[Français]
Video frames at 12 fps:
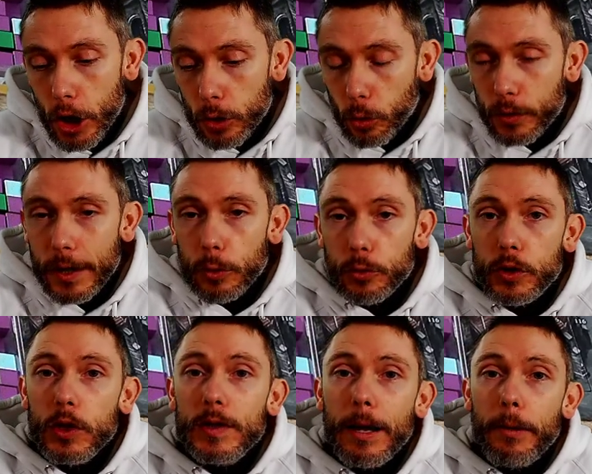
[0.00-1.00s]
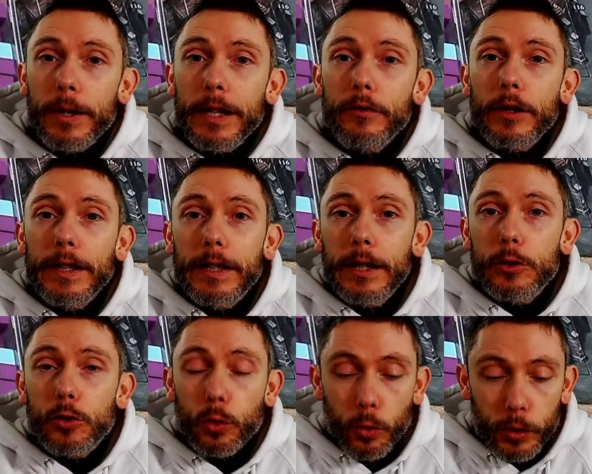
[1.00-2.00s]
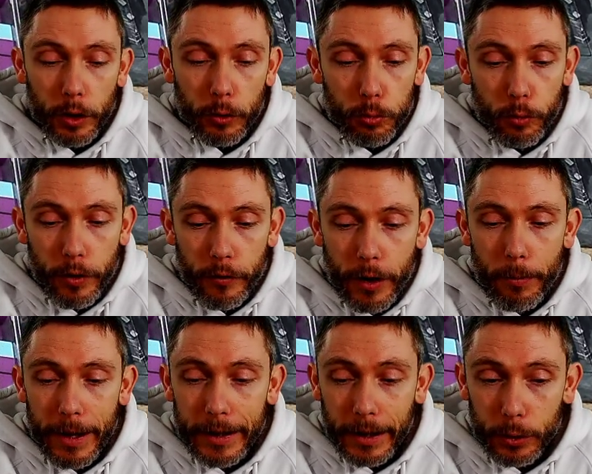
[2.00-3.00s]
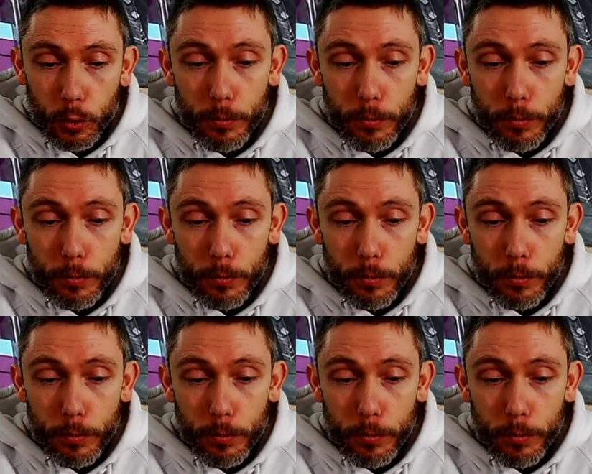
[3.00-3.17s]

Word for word: Donc ça aussi, sympa d'avoir des quêtes secondaires que vous pouvez faire malgré tout.